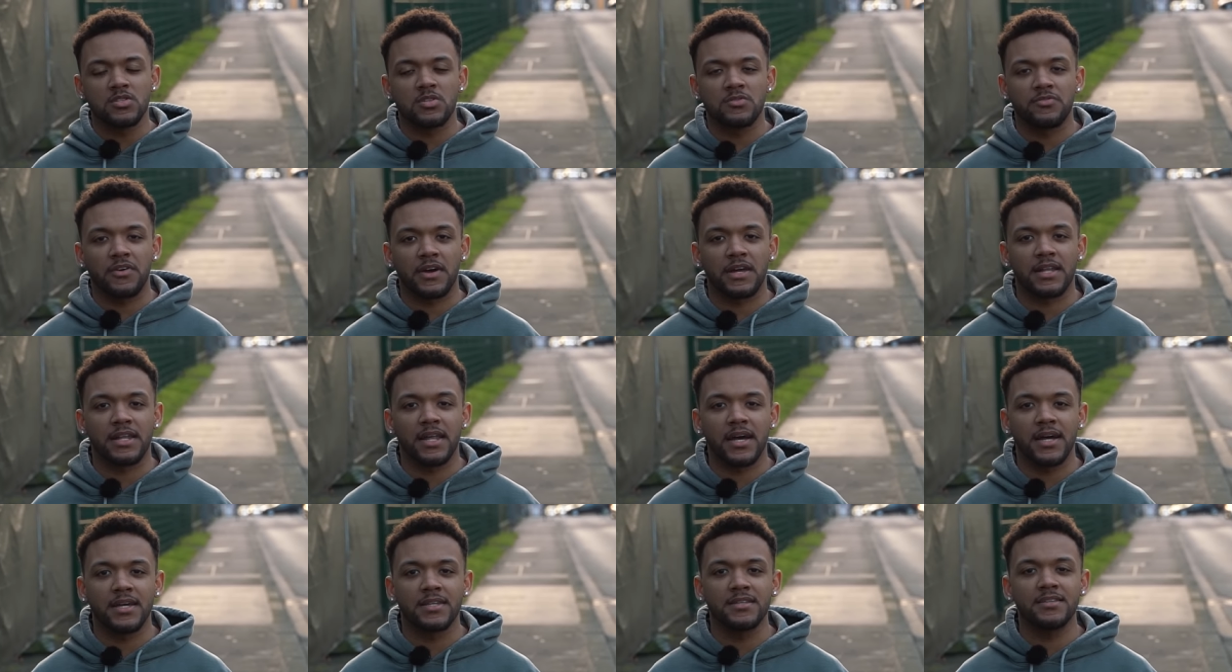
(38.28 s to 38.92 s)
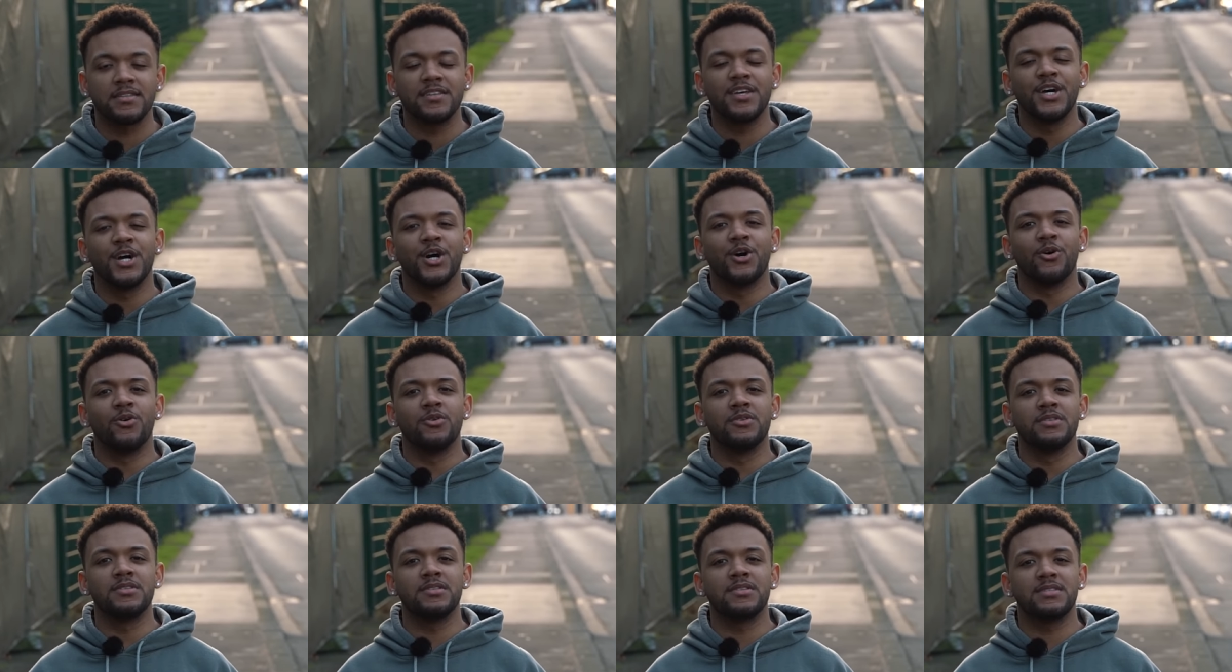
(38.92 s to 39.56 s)
zu verkleiden
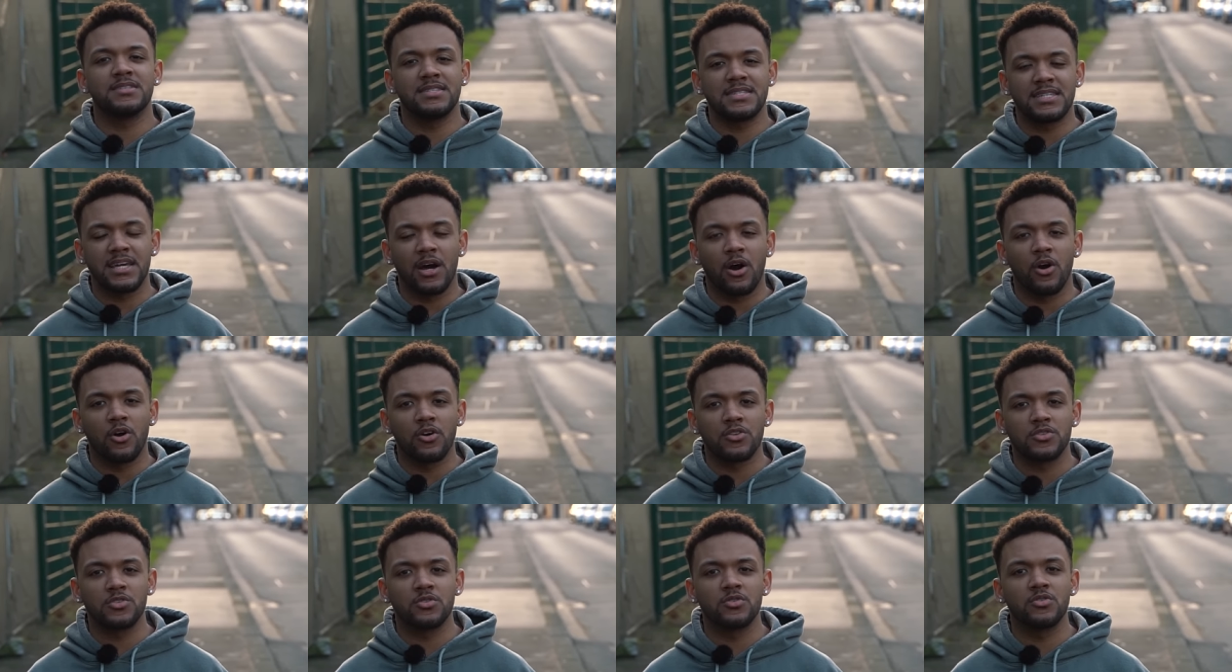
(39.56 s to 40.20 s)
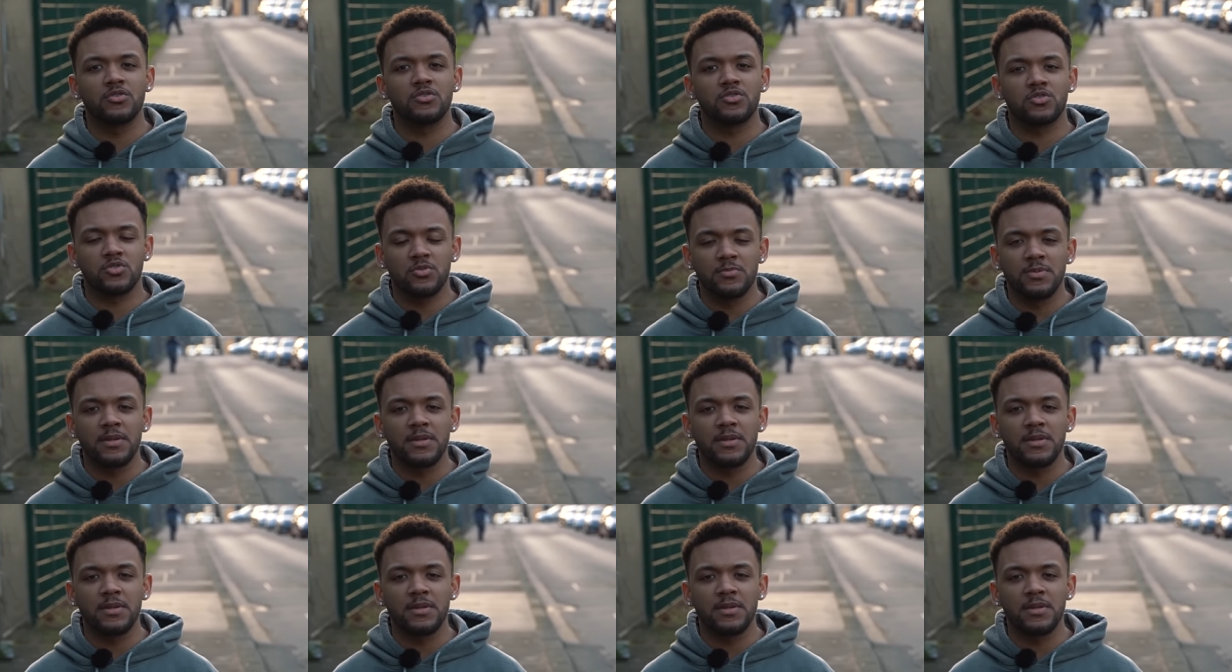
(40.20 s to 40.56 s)
und sich auch so zu